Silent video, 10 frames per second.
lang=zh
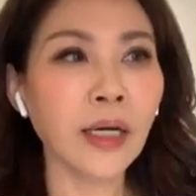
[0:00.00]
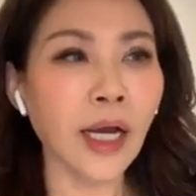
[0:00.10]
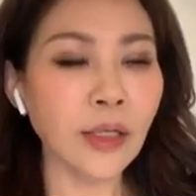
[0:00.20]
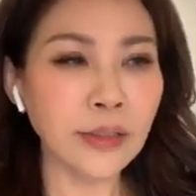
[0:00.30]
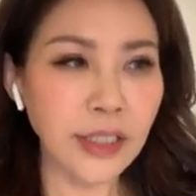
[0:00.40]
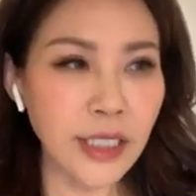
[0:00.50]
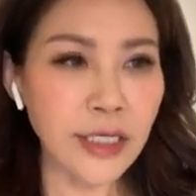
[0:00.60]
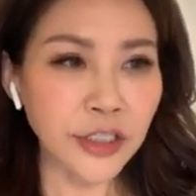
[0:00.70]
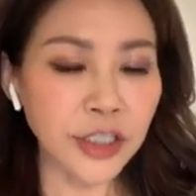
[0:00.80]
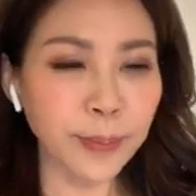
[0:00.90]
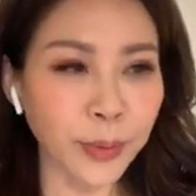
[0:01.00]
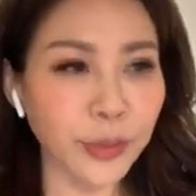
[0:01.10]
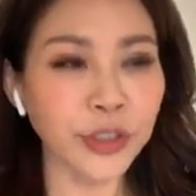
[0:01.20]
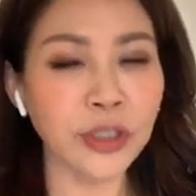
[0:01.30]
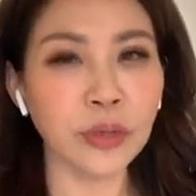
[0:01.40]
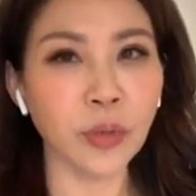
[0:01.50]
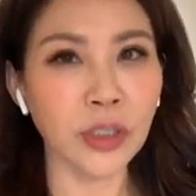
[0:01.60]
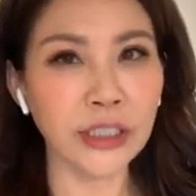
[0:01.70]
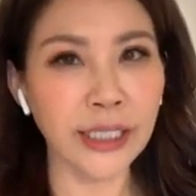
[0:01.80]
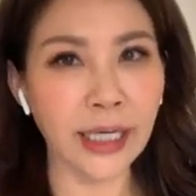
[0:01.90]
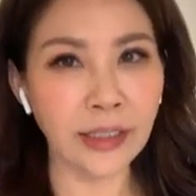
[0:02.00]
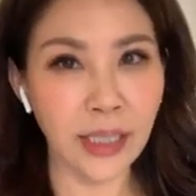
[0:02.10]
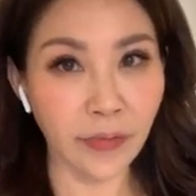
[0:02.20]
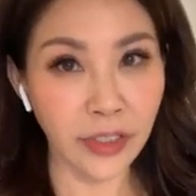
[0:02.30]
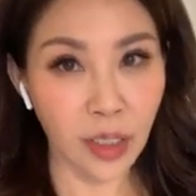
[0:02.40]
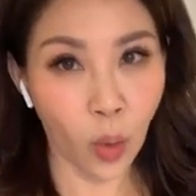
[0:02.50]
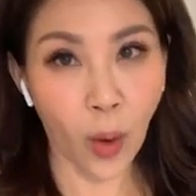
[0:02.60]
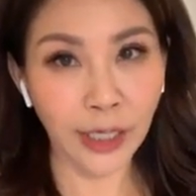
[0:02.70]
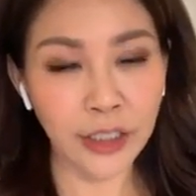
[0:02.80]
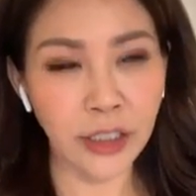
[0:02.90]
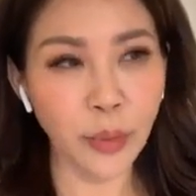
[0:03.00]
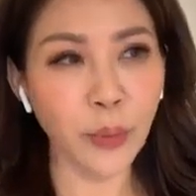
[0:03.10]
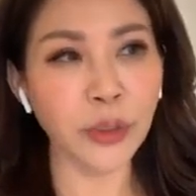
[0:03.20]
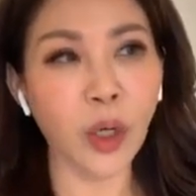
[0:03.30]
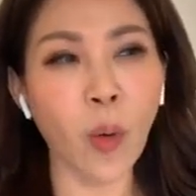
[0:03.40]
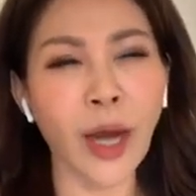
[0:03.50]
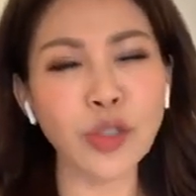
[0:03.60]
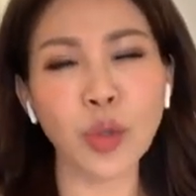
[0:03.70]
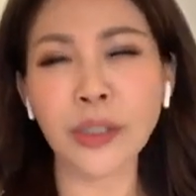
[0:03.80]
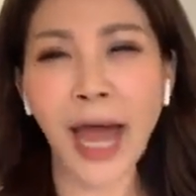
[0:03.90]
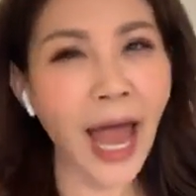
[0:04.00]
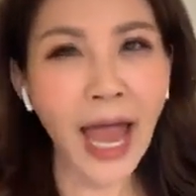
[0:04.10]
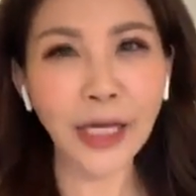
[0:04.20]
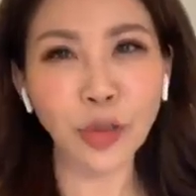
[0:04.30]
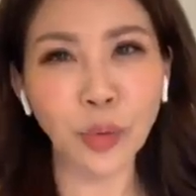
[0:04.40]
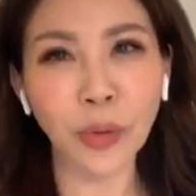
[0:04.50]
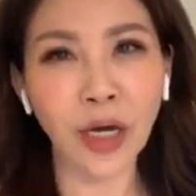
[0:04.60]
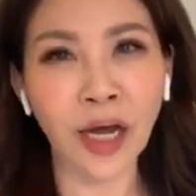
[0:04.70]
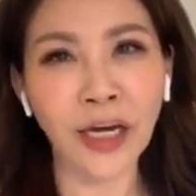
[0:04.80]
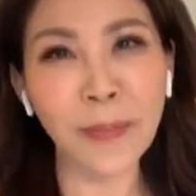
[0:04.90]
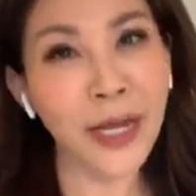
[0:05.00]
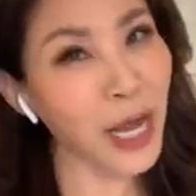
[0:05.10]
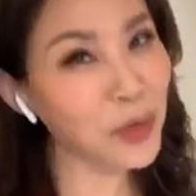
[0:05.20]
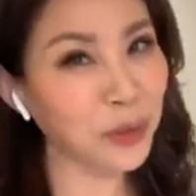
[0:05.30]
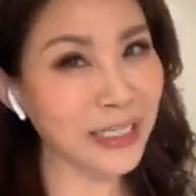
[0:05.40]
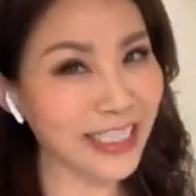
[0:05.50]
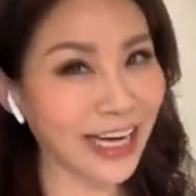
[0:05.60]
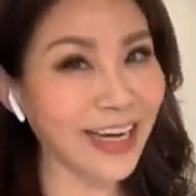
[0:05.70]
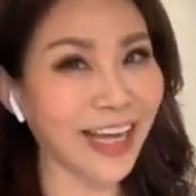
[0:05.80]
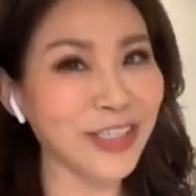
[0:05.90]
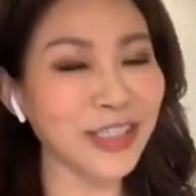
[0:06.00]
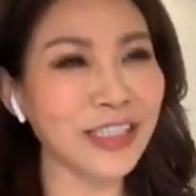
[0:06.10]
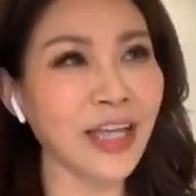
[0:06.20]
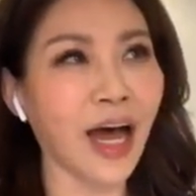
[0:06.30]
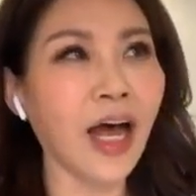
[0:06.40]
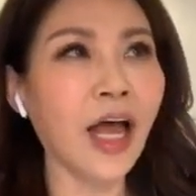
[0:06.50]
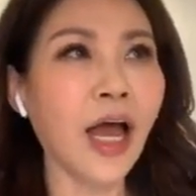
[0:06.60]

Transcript: 然后这也是迫使我一定要找一个画室，因为我的画作太多了哈。你们看过我展览就知道。